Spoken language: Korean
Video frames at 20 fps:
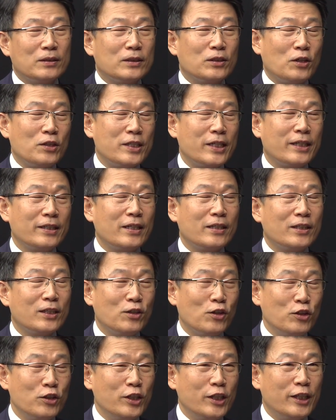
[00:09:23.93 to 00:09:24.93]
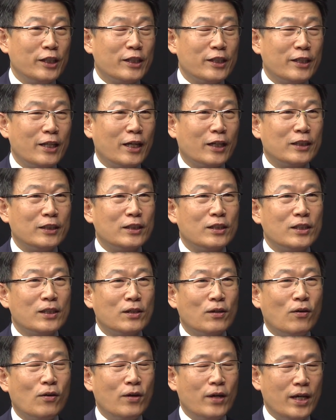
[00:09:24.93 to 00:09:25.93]
그전 세계 이제 특허들이 있는데 그 네.
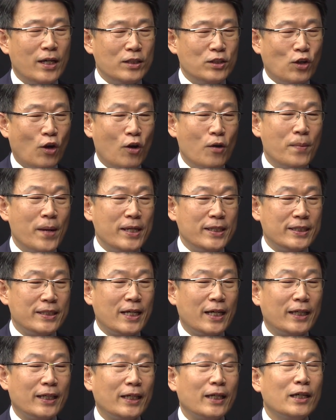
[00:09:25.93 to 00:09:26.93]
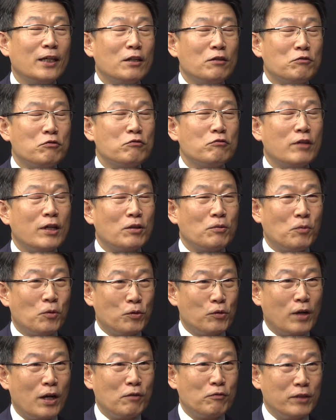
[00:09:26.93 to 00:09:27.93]
특허의 한 절반 이상이 중국에서
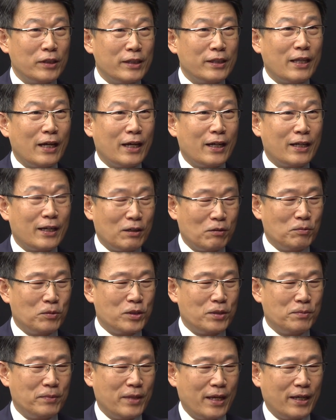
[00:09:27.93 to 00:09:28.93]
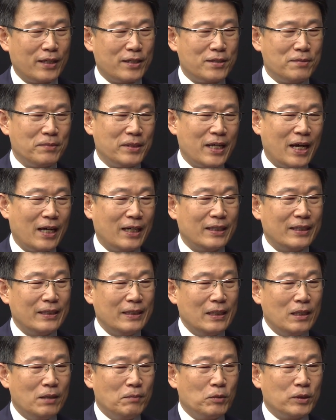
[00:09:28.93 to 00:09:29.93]
보유를 하고 있다라고 음. 보시면 되겠습니다.
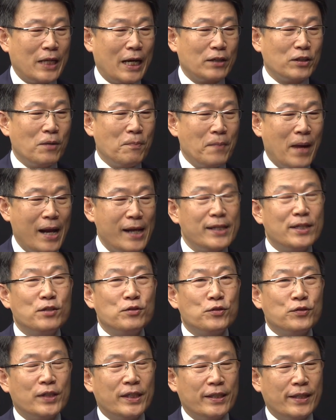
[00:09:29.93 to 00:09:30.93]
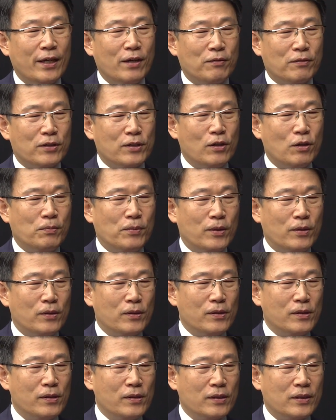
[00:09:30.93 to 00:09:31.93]
뭐 작년 말 기준인데요.
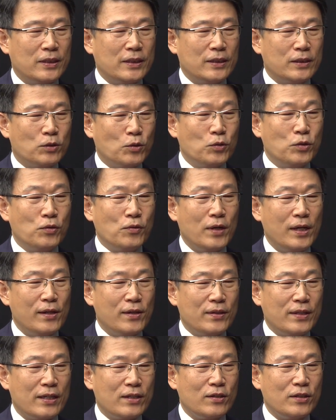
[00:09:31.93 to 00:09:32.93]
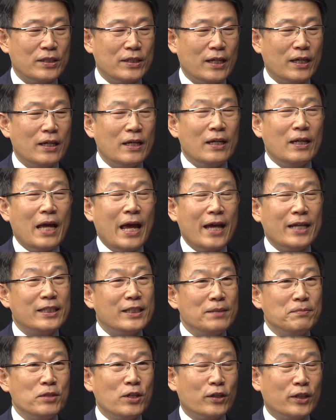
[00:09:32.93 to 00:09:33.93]
글로벌 그소디 관련돼서 이제
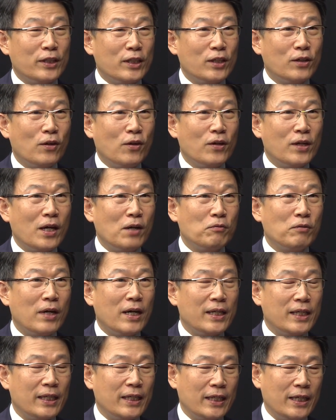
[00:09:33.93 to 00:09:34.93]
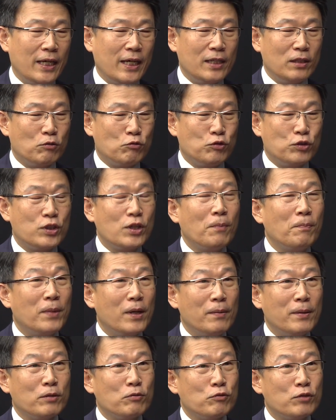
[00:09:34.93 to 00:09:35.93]
핵심 핵심적인 특허라고 하는 게 한
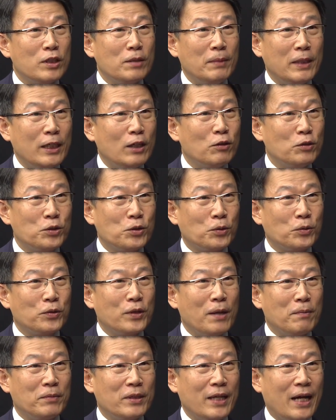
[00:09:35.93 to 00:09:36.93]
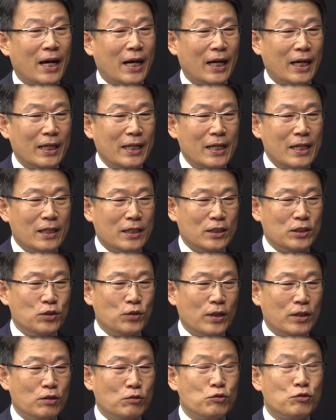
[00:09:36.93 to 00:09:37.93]
9,862건 정도 됩니다. 예. 그
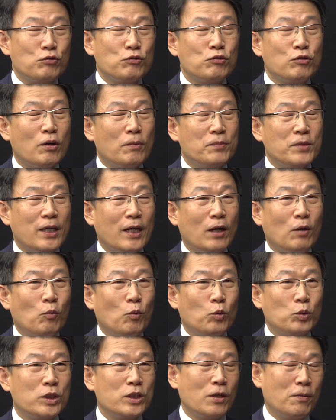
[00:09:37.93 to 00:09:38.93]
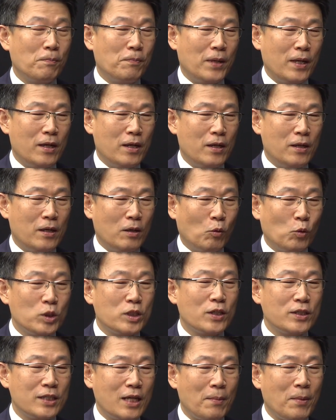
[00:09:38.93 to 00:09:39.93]
중에서 중국 업체가 5 4 8
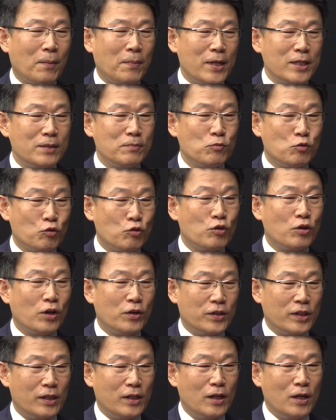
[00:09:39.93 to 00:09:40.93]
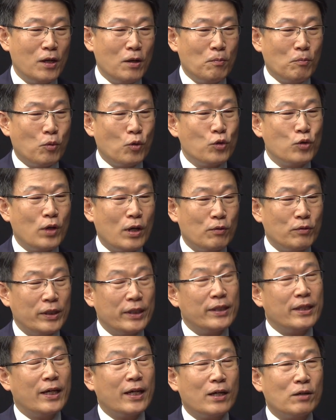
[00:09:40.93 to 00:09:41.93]
6건을 음. 보유하고
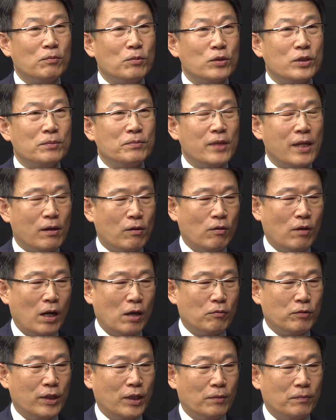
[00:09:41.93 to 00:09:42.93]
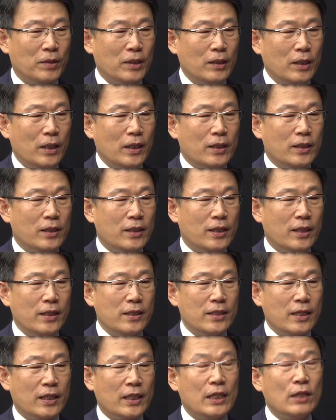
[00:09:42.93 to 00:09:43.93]
있다라고 보시면 될 것 같고요. 음.
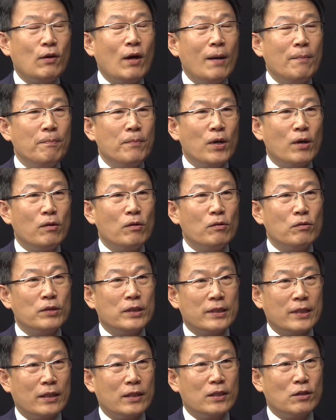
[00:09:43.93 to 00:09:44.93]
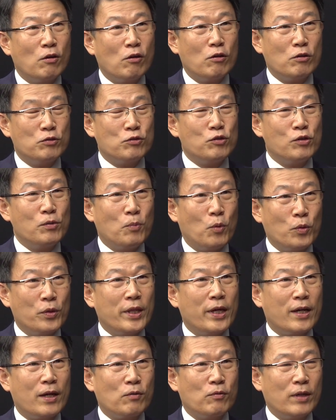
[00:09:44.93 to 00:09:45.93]
특히 이제 기관별로 이제 특허 건수를
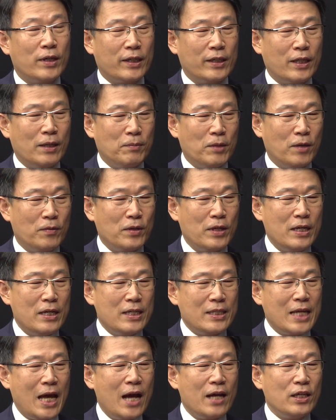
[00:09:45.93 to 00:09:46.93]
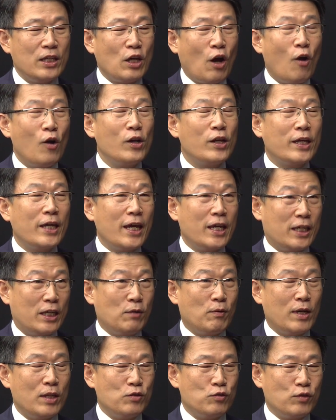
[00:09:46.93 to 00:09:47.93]
본다라고 하게 되면 상위 10개
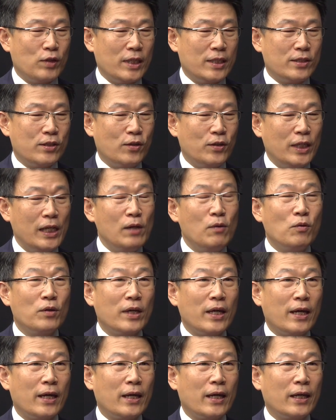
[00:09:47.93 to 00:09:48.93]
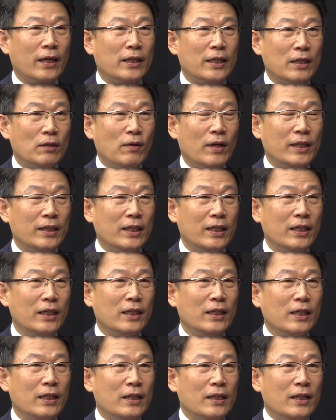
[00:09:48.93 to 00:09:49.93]
기관 중에서 7개
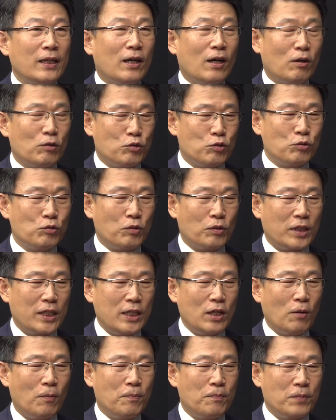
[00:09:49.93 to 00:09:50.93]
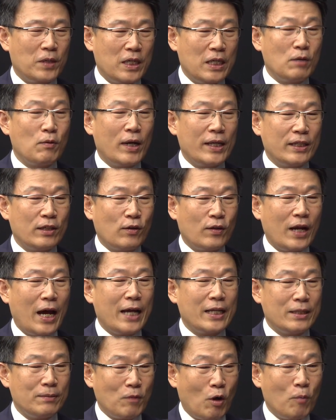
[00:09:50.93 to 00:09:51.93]
기관이 어, 중국 기업 기관이거나
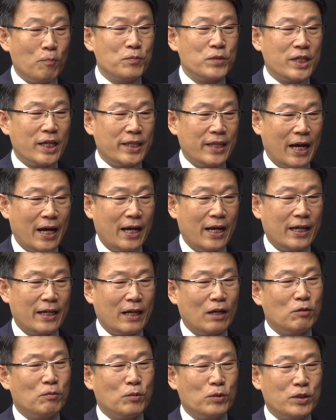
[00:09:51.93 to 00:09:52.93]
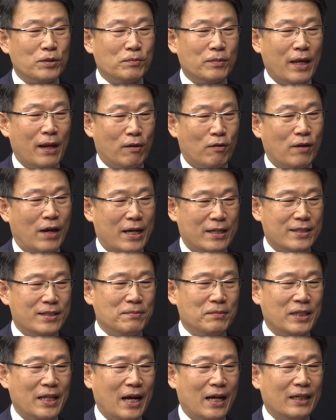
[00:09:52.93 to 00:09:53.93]
아니면 업체다라고 보시면 될 것
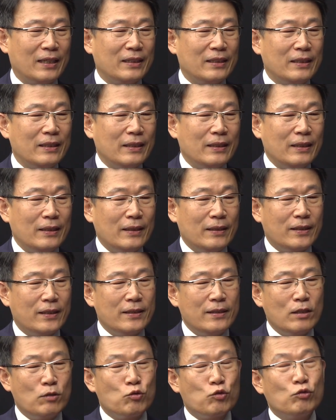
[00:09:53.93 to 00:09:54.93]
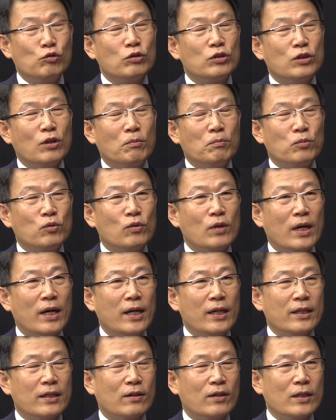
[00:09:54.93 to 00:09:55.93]
같습니다. 예. 특히 이제 중국
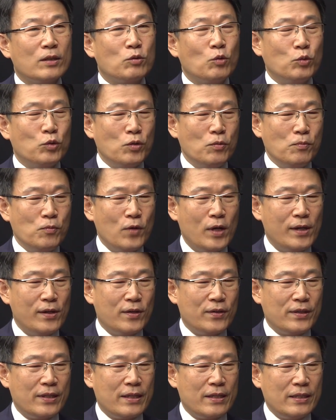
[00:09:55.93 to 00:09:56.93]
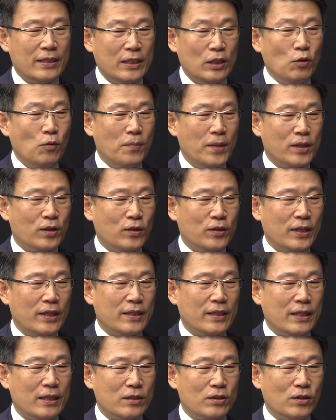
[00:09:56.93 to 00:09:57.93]
정부가 이렇게 소듐 관련 이온
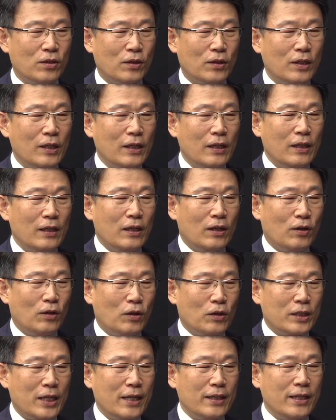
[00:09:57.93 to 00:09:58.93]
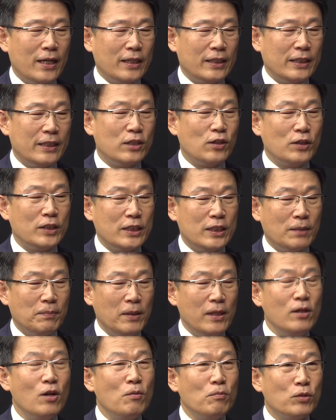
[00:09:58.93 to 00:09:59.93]
배터리에 대해서 어, 상당 히
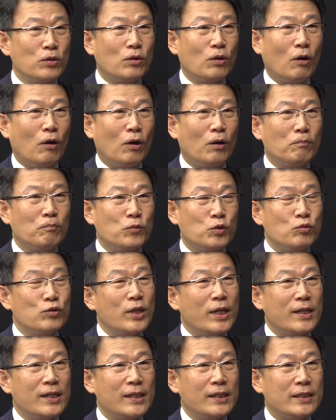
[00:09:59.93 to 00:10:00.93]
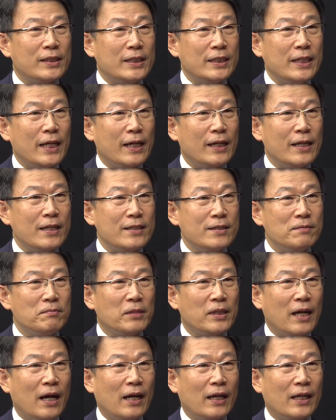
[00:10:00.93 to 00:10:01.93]
2021년부터 투자를 진행을
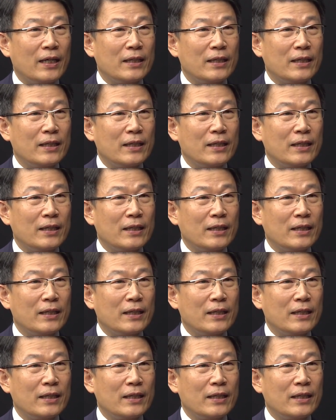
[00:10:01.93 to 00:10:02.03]
했습니다.